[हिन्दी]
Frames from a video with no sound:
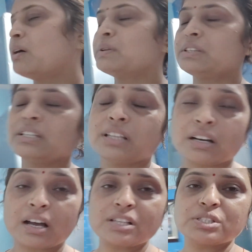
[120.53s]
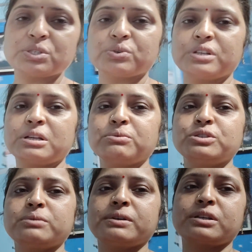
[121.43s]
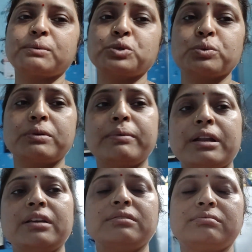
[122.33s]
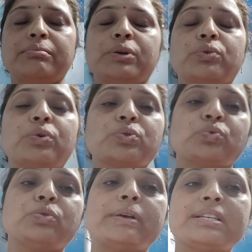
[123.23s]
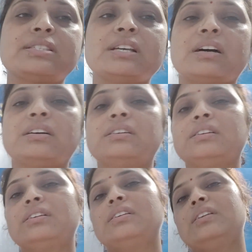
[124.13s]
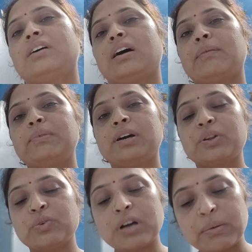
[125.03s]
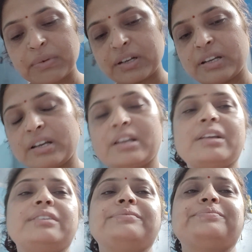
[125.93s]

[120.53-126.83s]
अब इतनी थकान सी हो रही है ना मुझे बस अब सुबह मैंने मिक्कू को स्कूल भेज दिया अब लगे हूँ काम करने के लिए